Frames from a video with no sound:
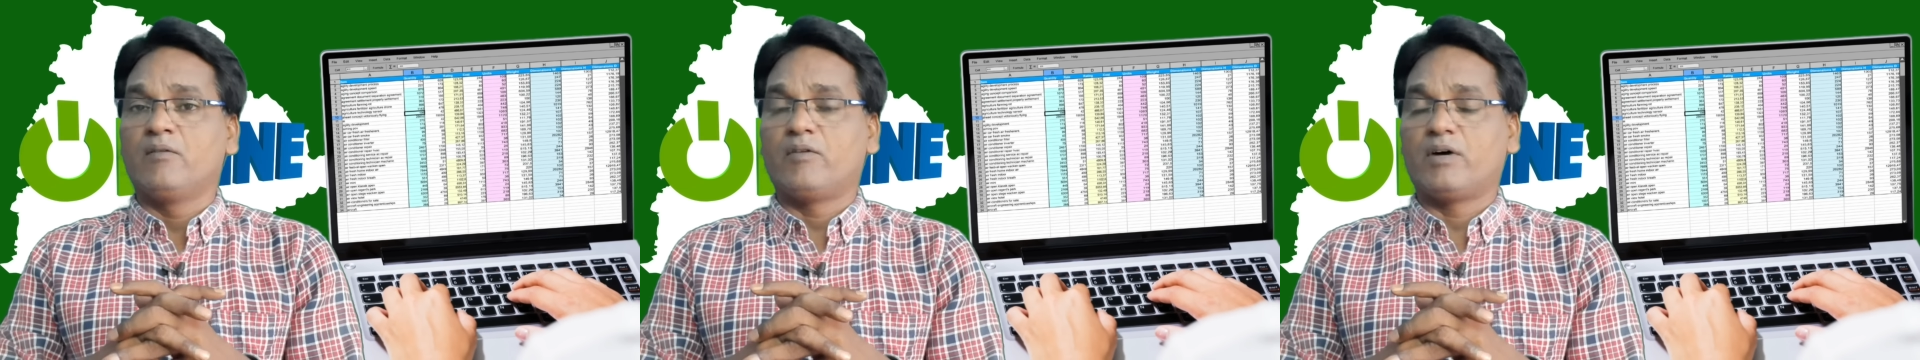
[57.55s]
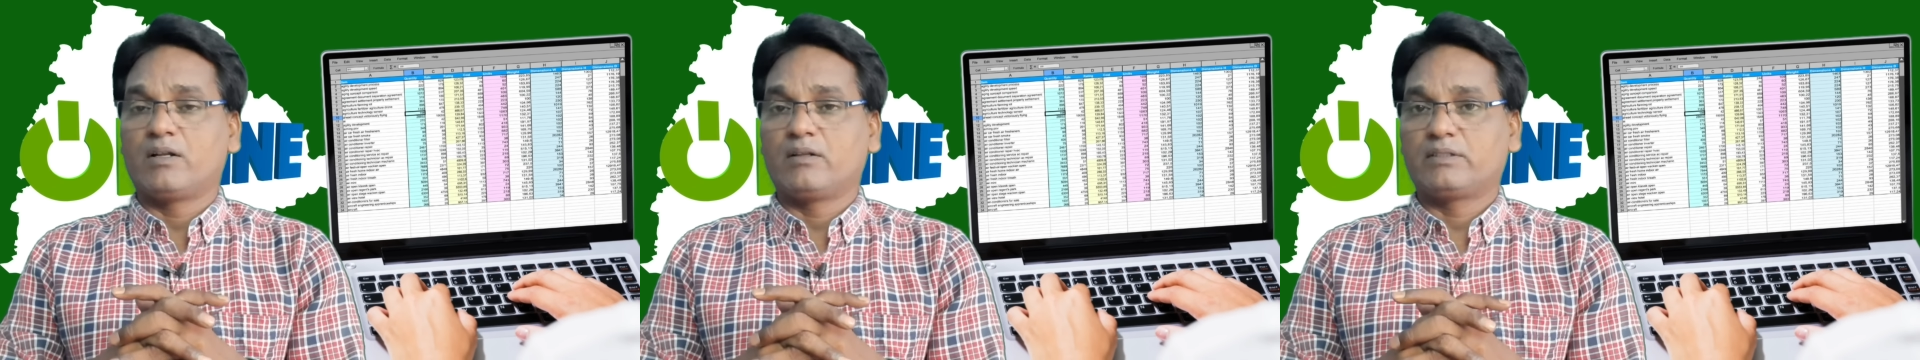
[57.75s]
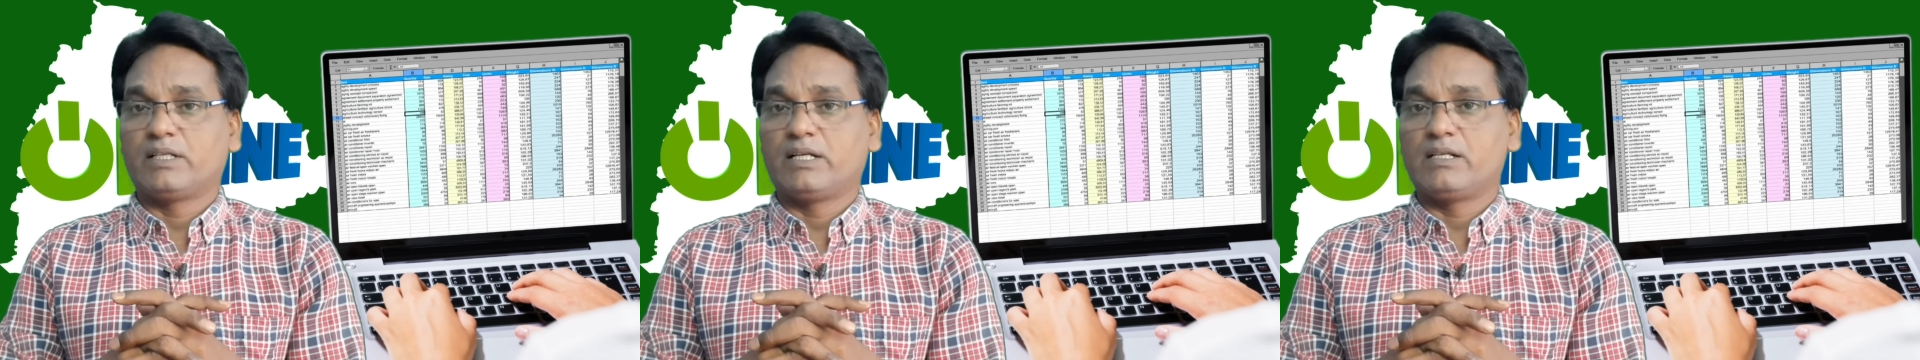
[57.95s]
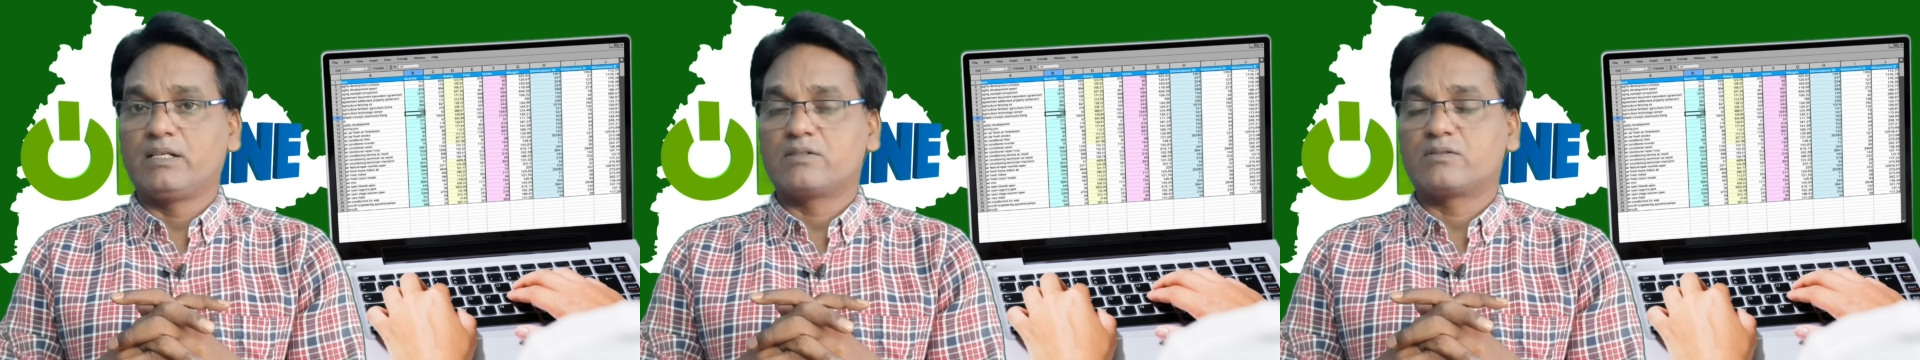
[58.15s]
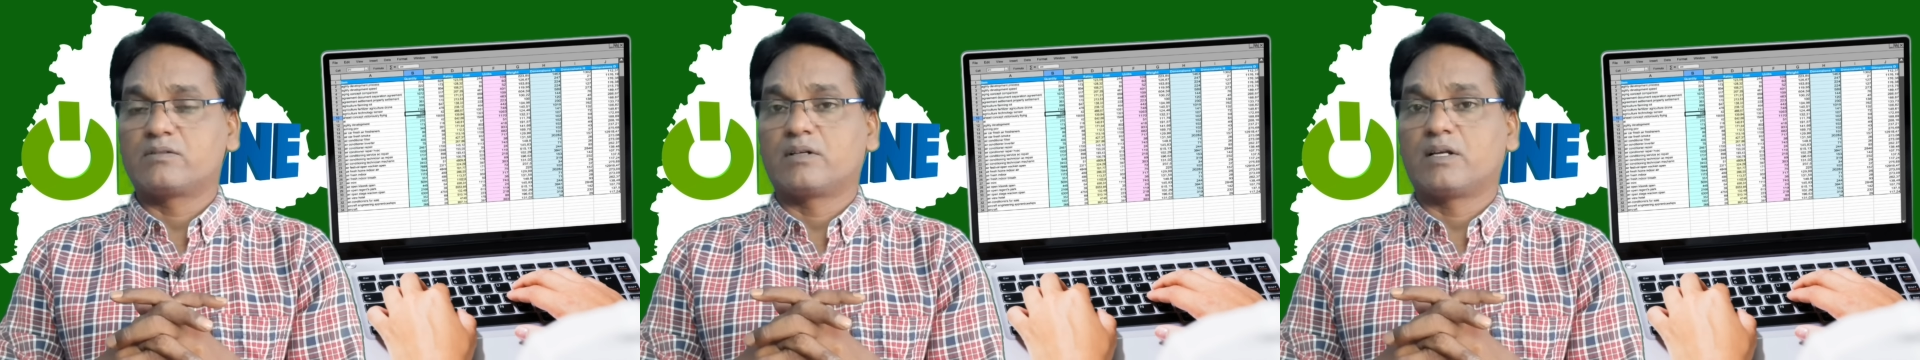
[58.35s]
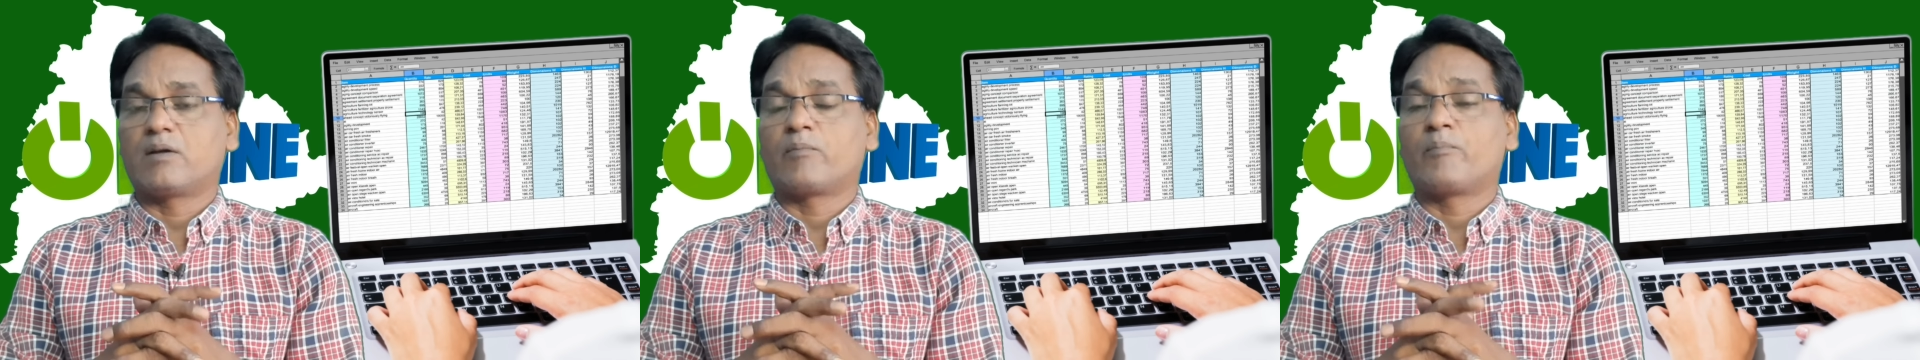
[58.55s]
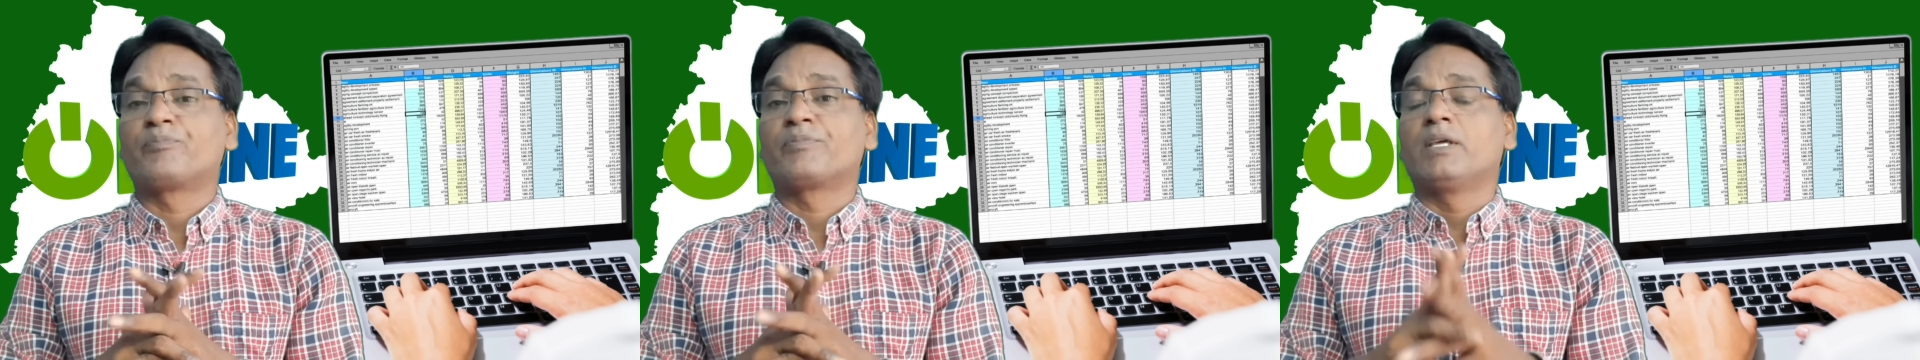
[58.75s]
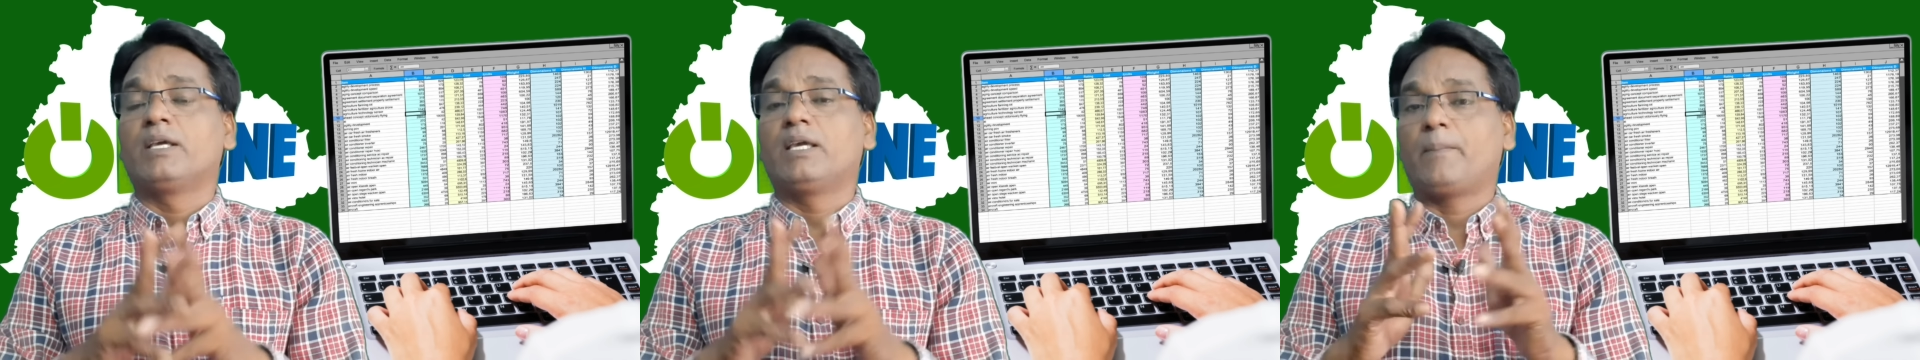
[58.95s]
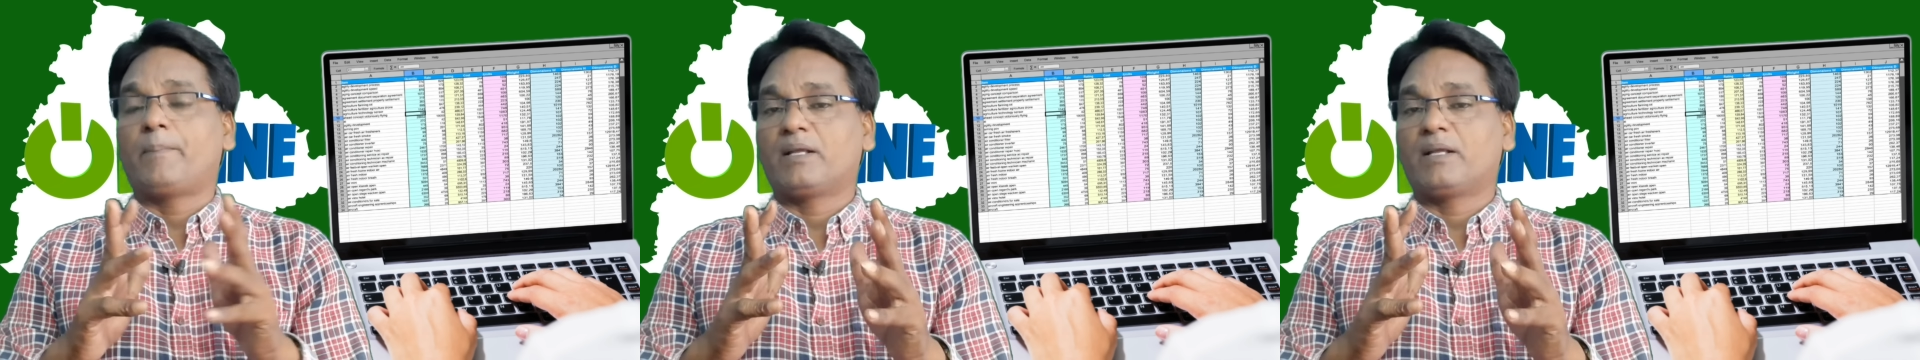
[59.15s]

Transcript: వారు తెలియజేస్తున్నారు ఈ